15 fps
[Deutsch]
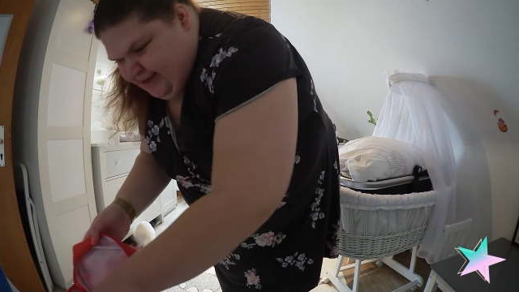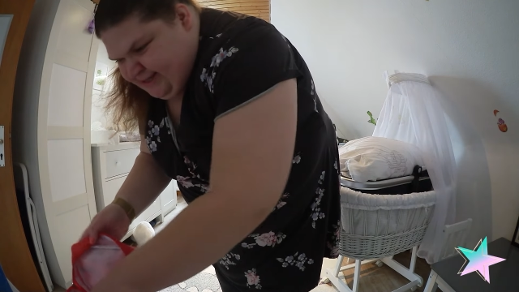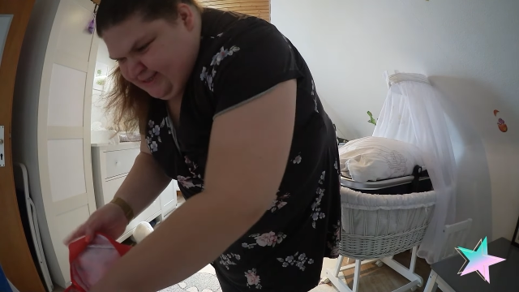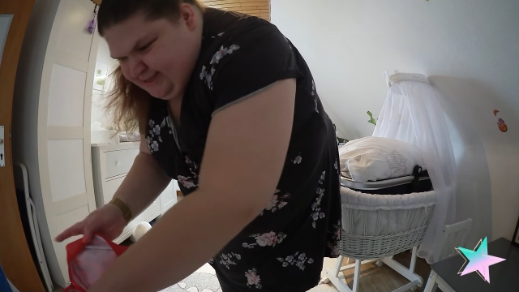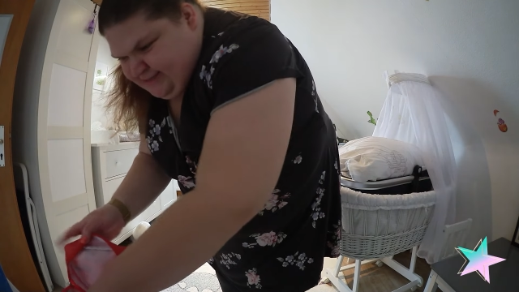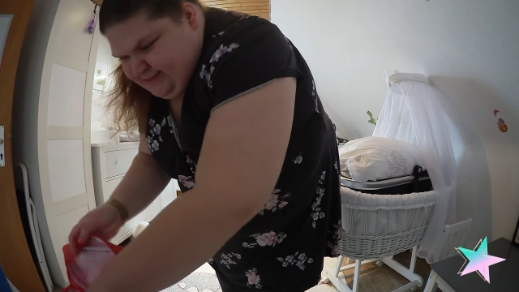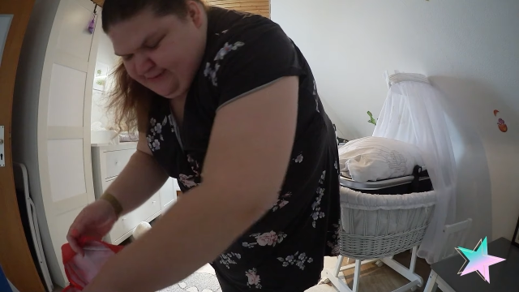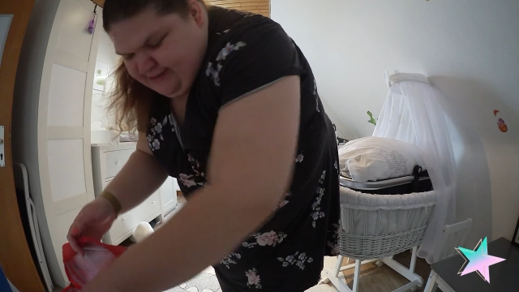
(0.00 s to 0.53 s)
hat
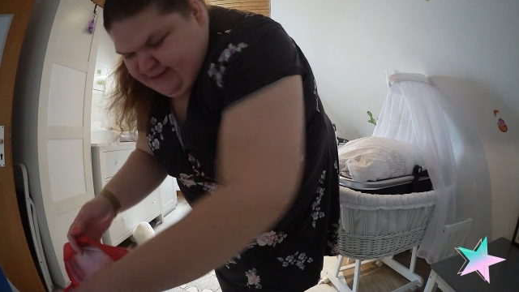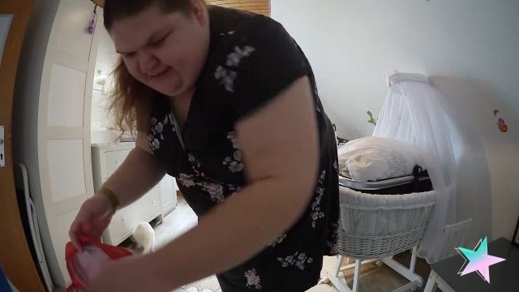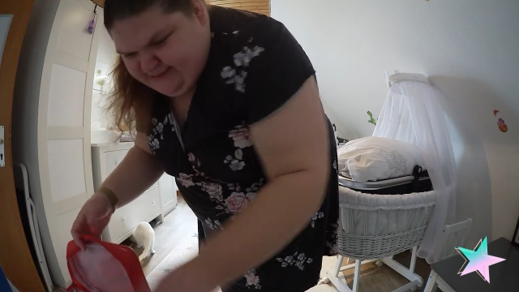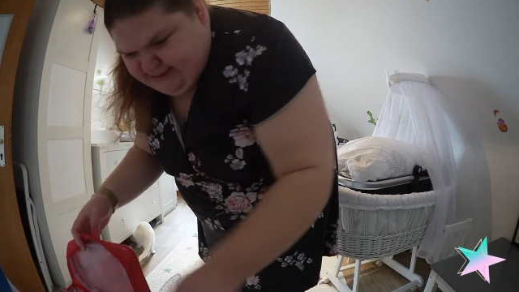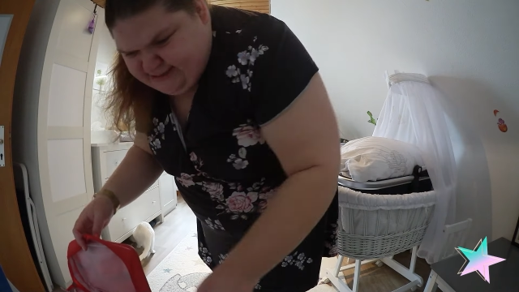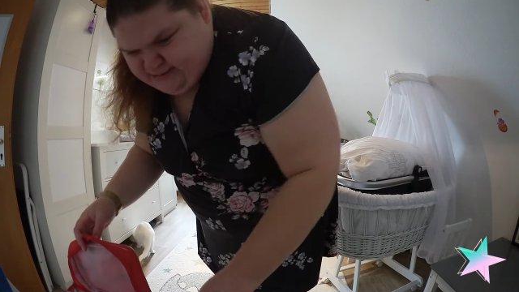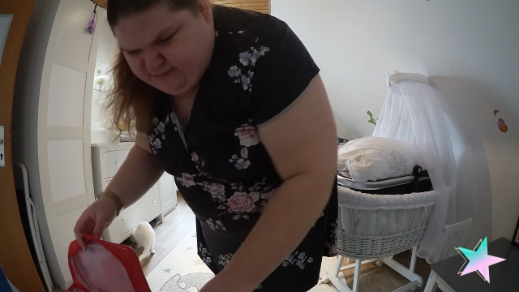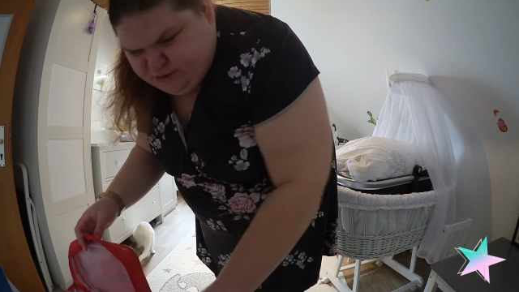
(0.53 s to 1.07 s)
sich wieder
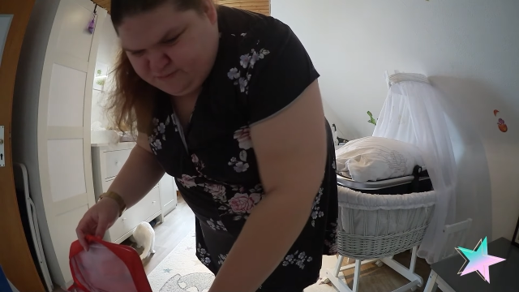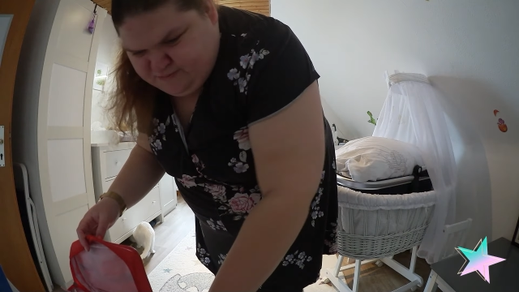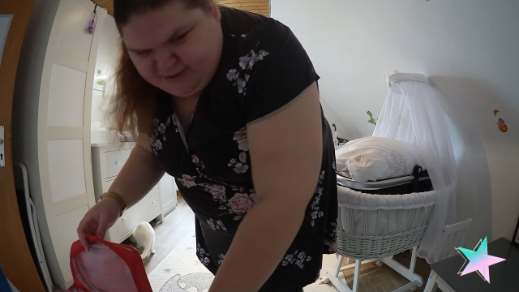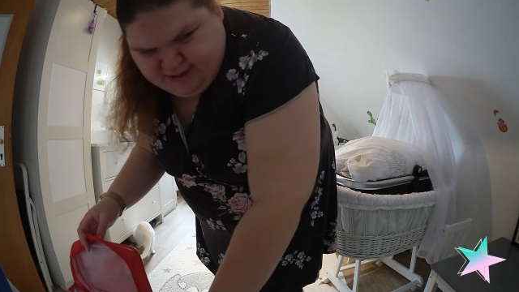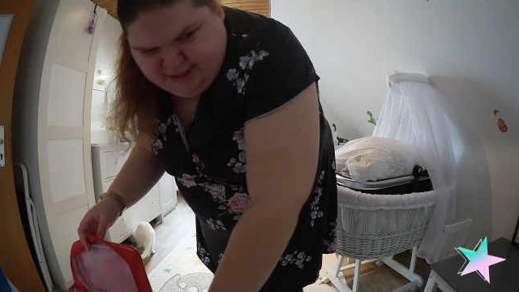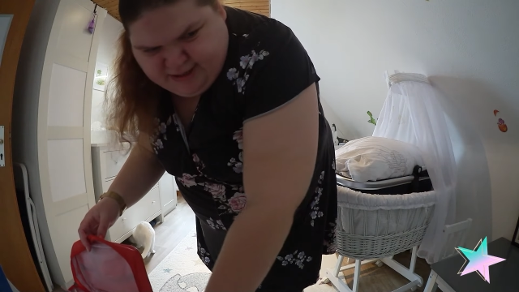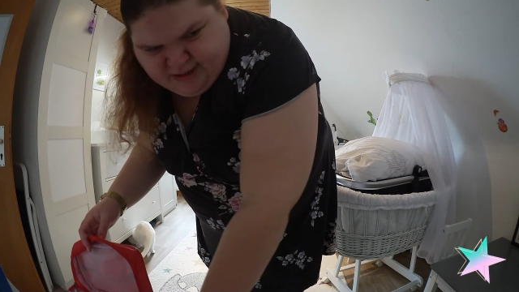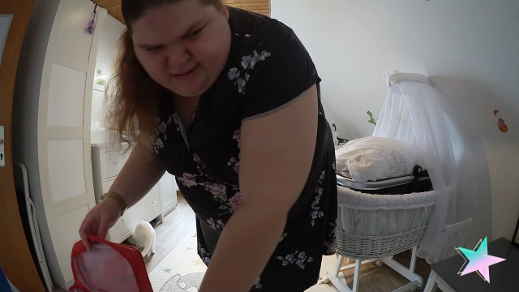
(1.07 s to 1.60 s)
was zum
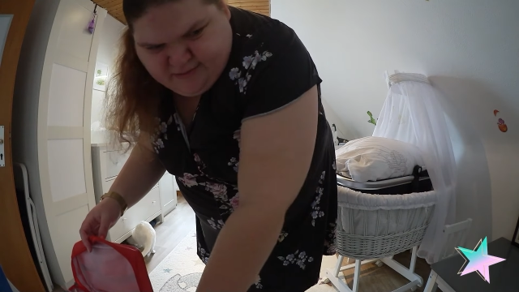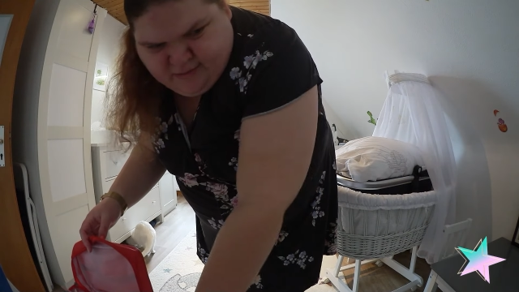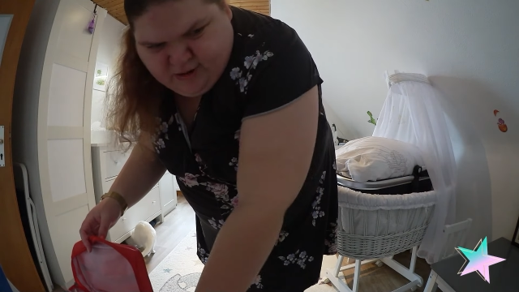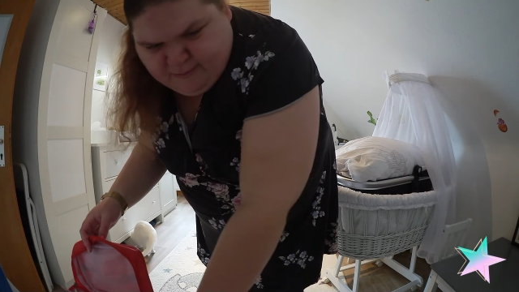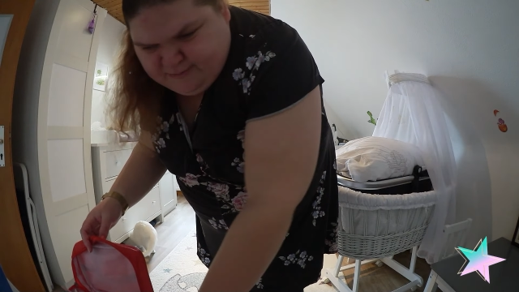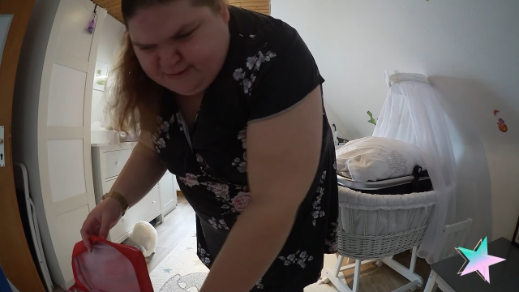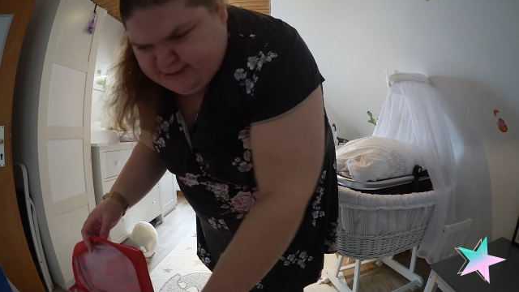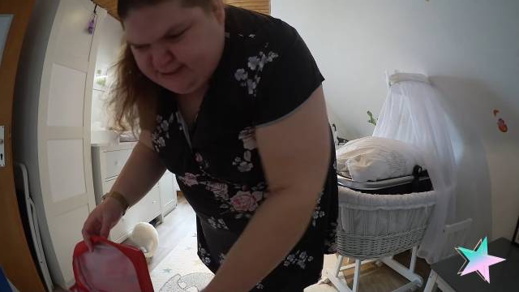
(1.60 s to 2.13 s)
Spielen
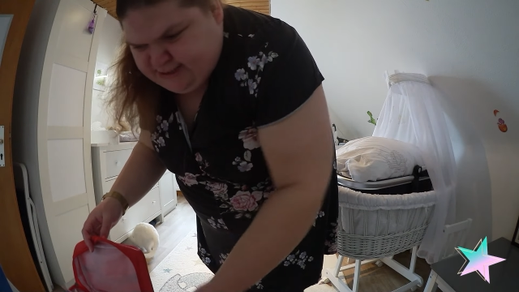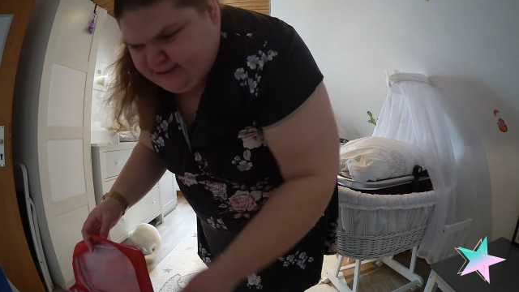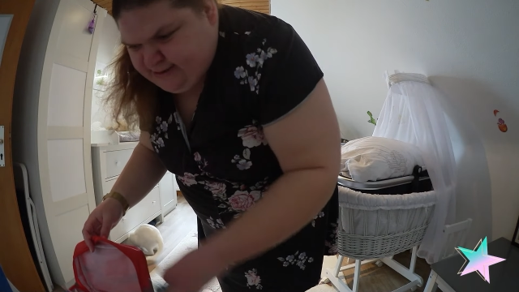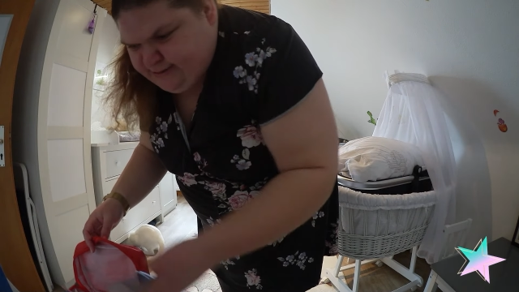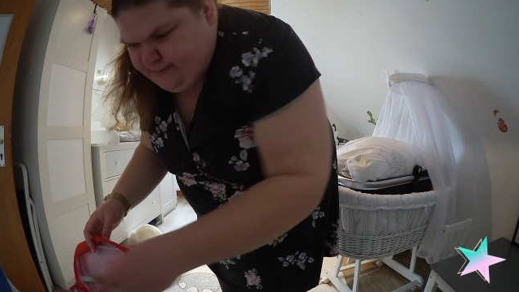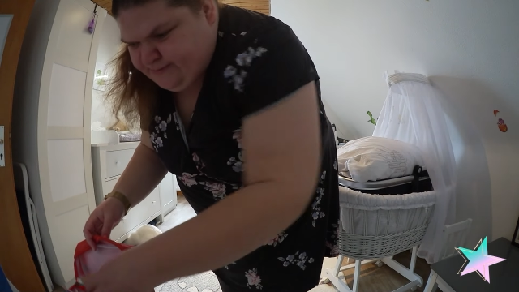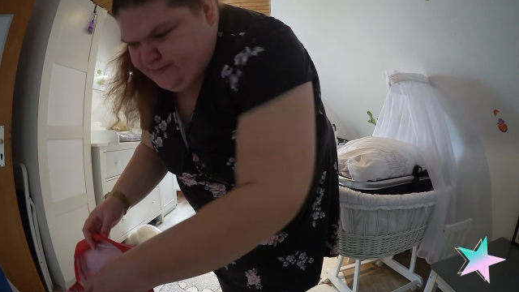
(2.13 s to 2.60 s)
gemopst.